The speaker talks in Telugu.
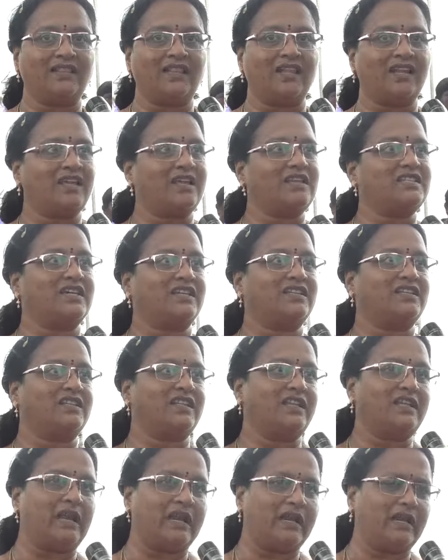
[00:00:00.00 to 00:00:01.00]
అందరికీ
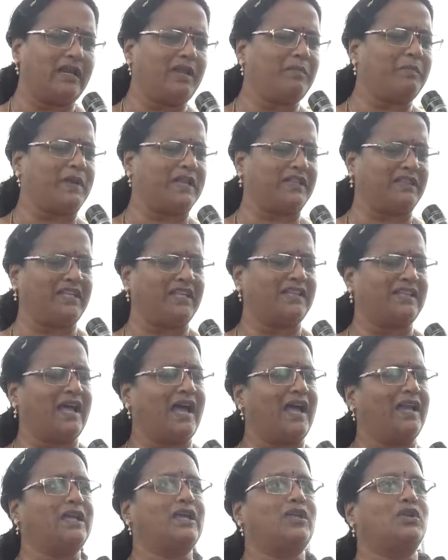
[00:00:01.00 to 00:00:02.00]
జరిగింది అన్ని ప్రతి
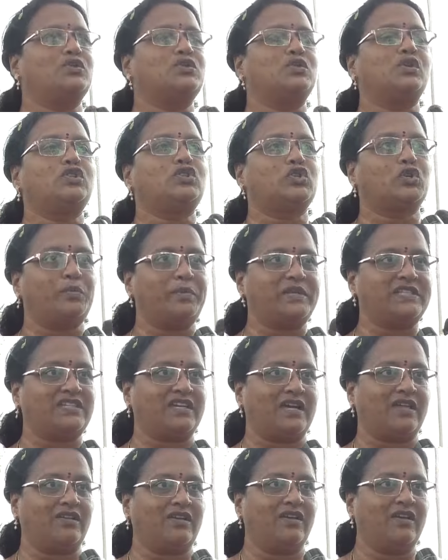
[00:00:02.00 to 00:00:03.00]
దానికి రుజువులు
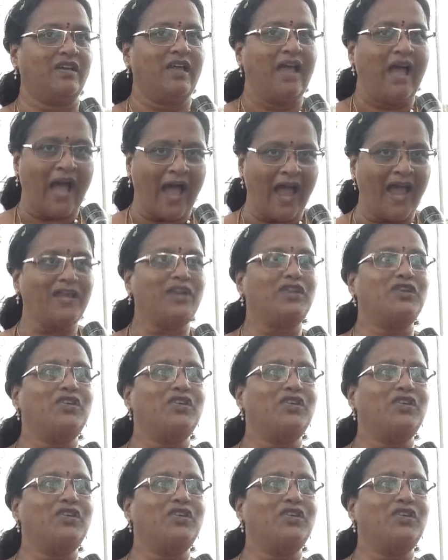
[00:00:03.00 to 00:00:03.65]
చూపించారు ఆయన